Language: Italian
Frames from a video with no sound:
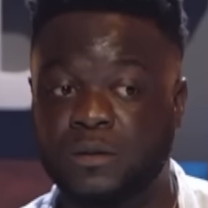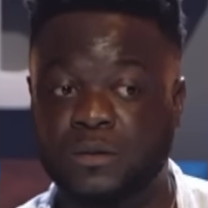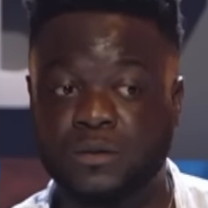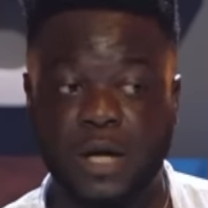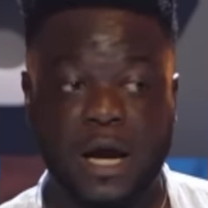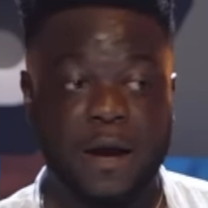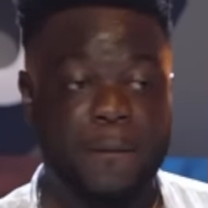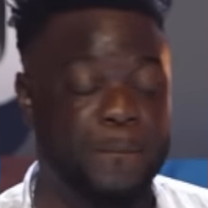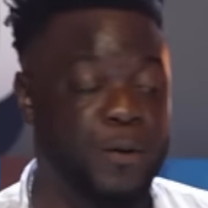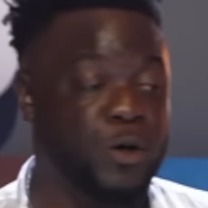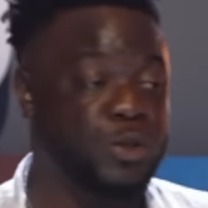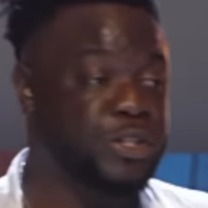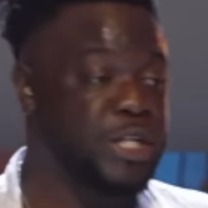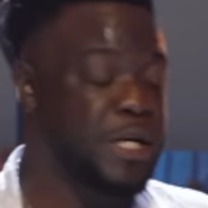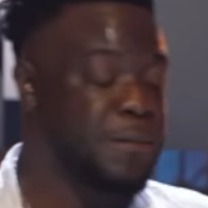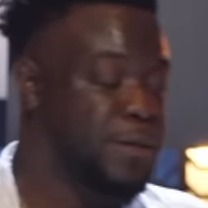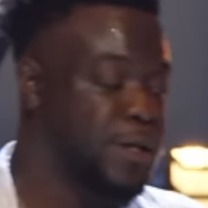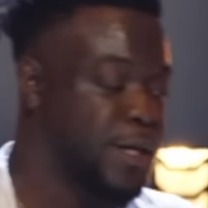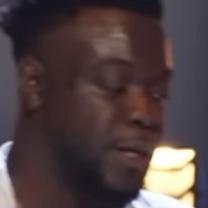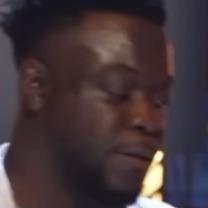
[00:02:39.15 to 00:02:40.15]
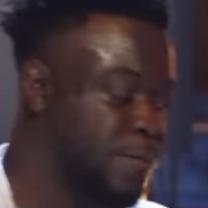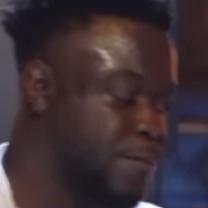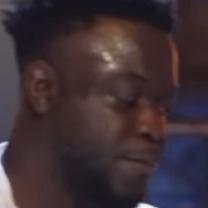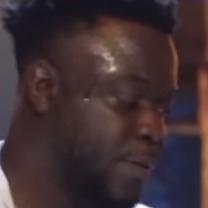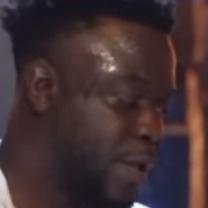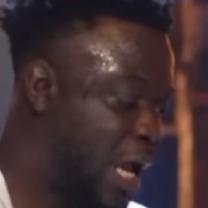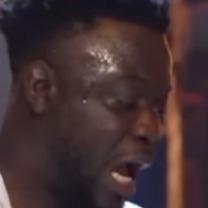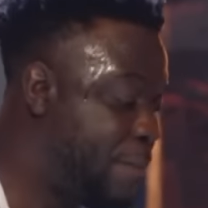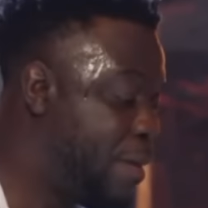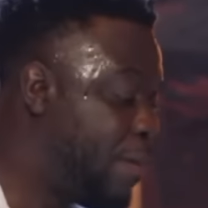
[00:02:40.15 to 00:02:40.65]
Cioè, è impossibile.
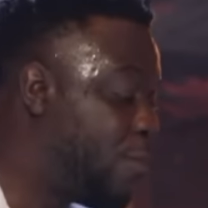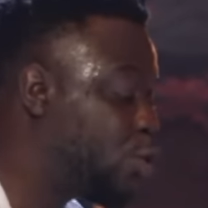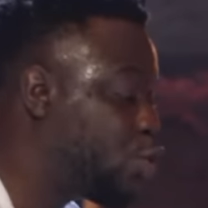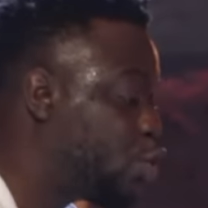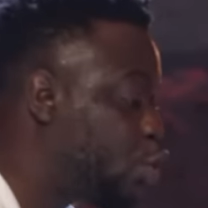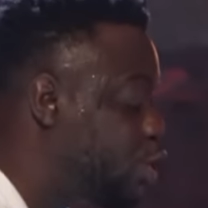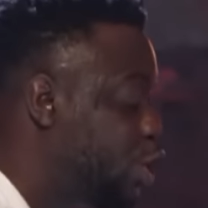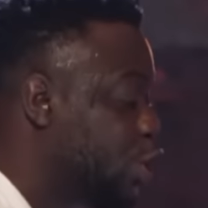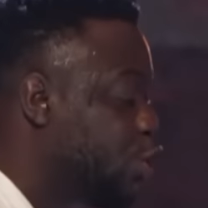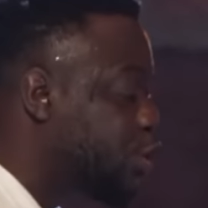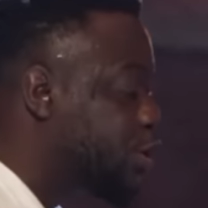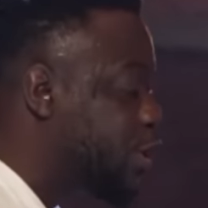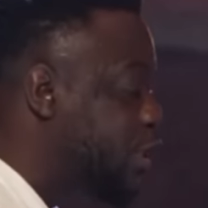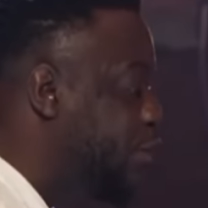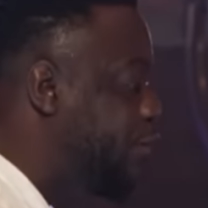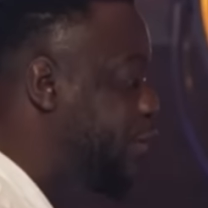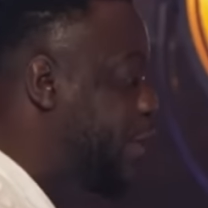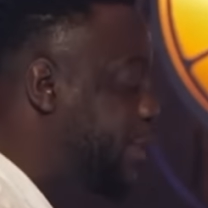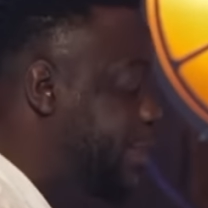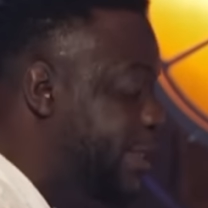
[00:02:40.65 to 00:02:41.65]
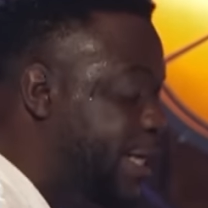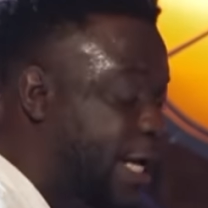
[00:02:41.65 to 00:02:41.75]
Abbiamo tutti i nostri difetti,